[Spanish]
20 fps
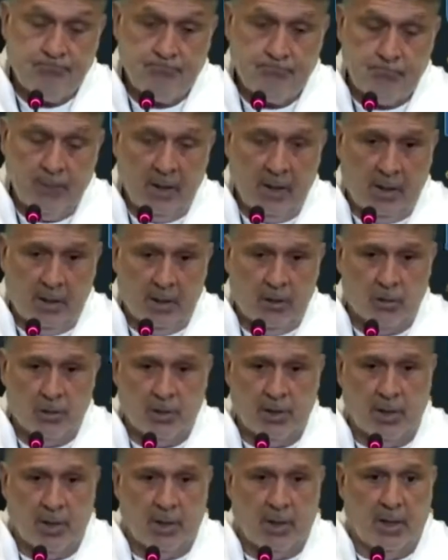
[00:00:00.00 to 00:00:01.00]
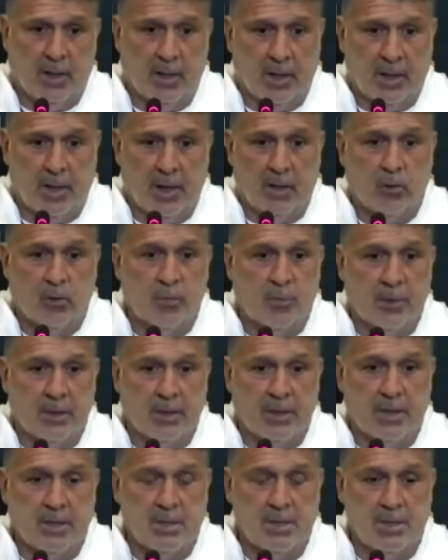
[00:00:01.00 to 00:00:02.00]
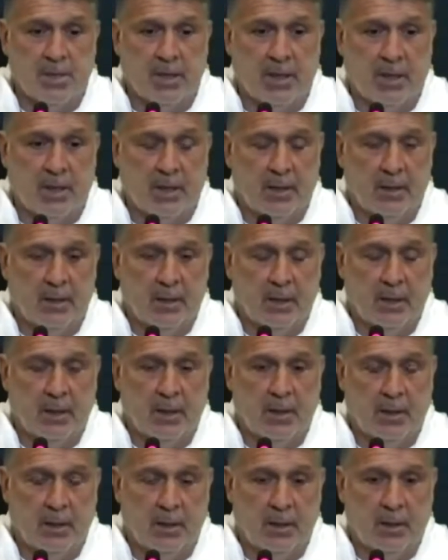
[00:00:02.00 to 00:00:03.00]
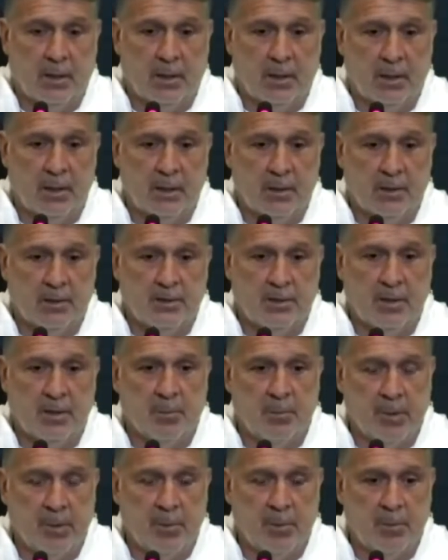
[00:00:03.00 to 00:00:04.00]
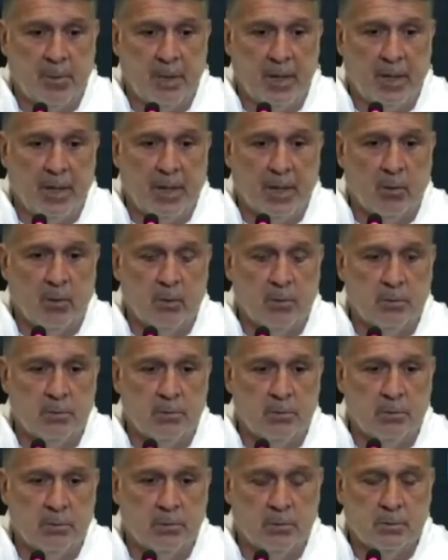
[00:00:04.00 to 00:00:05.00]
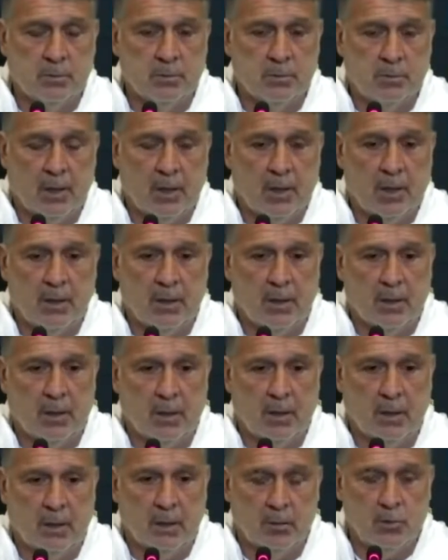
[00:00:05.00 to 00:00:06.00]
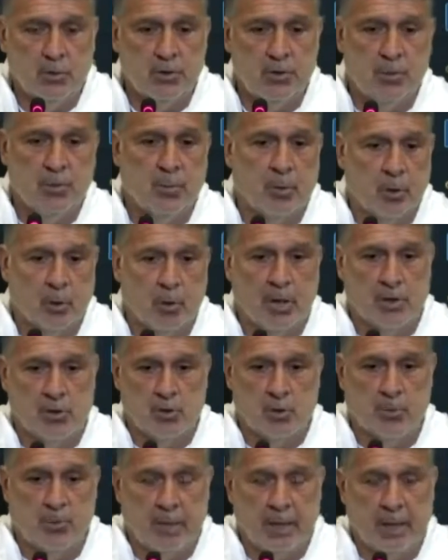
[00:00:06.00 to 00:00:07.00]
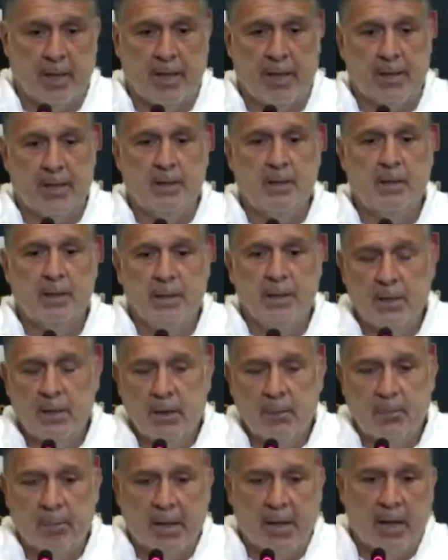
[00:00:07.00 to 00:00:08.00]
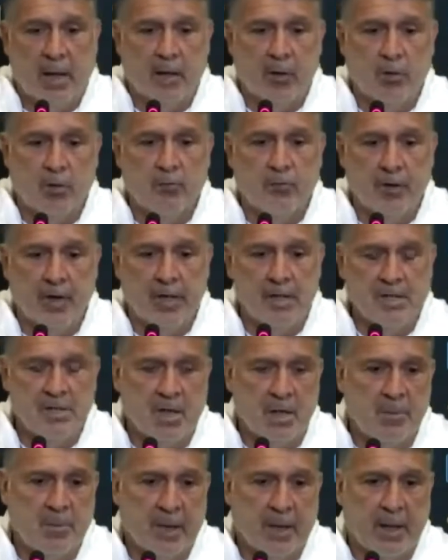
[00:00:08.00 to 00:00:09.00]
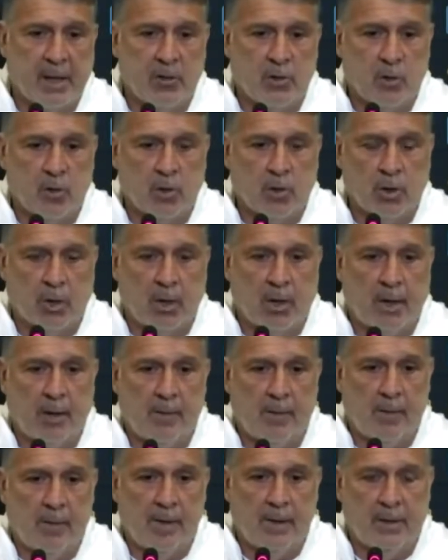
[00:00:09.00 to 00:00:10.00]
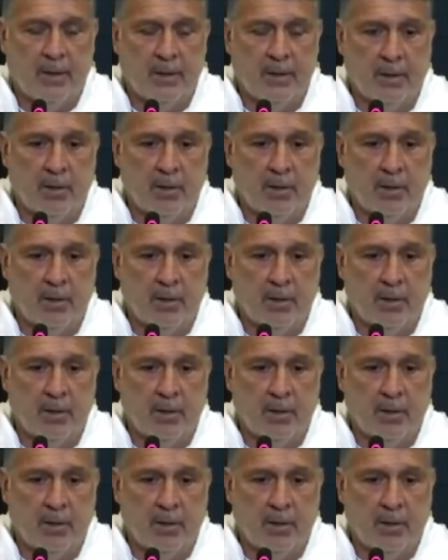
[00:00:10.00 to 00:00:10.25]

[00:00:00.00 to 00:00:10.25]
que no sea ganar la competencia este, siempre implica un, este, cimbronazo para, la confianza y para todo este, lo